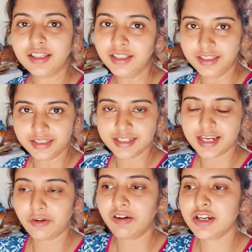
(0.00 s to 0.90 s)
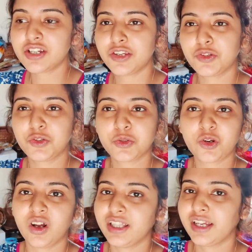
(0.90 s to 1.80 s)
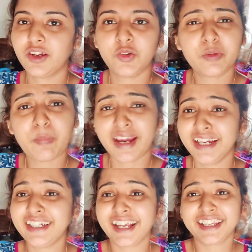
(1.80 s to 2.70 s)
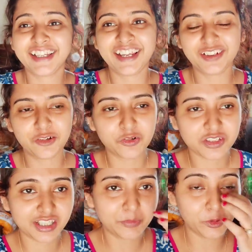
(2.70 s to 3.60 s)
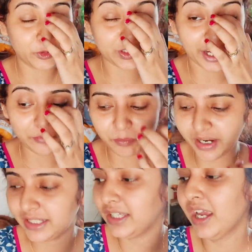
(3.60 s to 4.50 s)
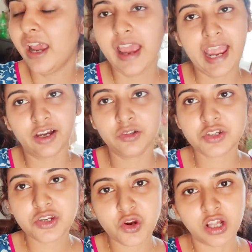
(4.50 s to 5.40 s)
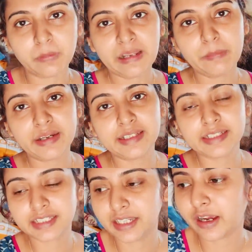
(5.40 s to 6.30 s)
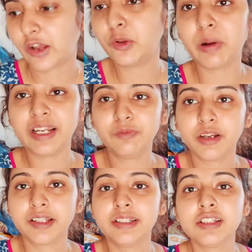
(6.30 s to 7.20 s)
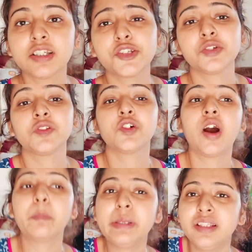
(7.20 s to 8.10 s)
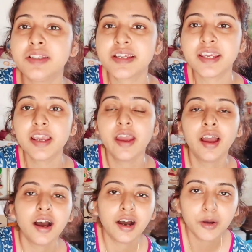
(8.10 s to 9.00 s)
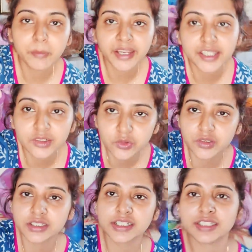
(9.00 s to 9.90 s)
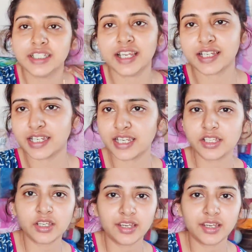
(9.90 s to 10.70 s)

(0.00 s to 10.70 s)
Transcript: দিল্লিতে যাওয়া সেই জন্য সকাল থেকে অনেক প্যাকিং ট্যাকিং এগুলো করছিলাম ওর টাইম পাইনি এখনও সেই সকালবেলা বেরিয়েছে এখনও বাড়ি ফেরেনি সেই জন্য আমি নিজেই প্যাকিং করে দিয়েছি এসে